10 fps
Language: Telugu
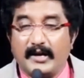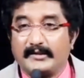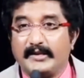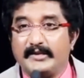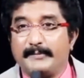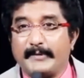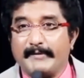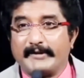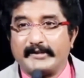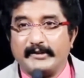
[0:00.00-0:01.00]
ఆ తండ్రి
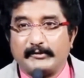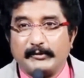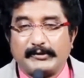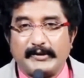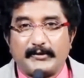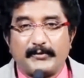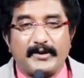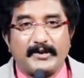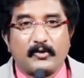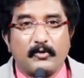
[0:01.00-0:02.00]
ప్రవర్తన
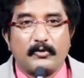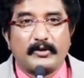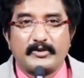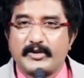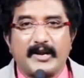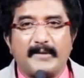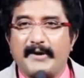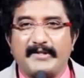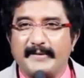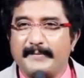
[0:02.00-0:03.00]
చూసినటువంటి కొడుక్కి చాలా
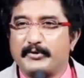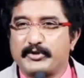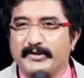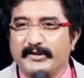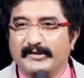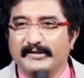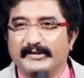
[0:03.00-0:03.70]
బాధ అనిపించింది